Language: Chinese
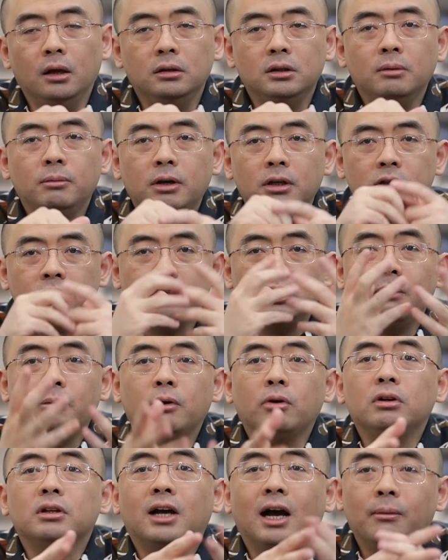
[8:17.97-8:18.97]
那么你在
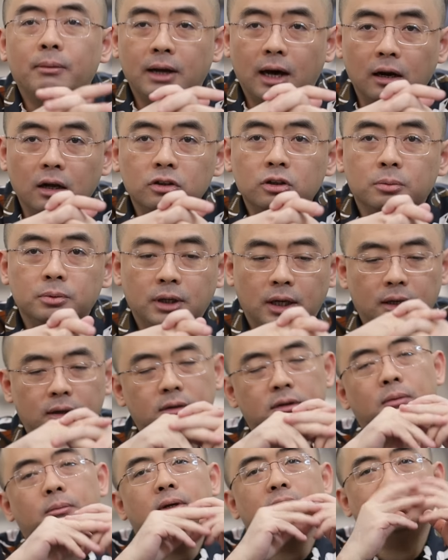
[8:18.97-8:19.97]
美国你看不了了，对不对？
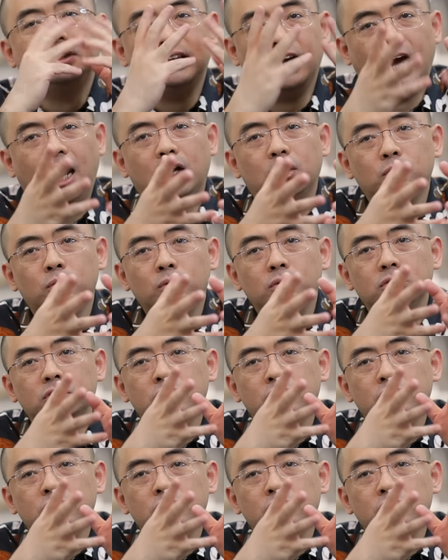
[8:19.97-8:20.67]
那么假如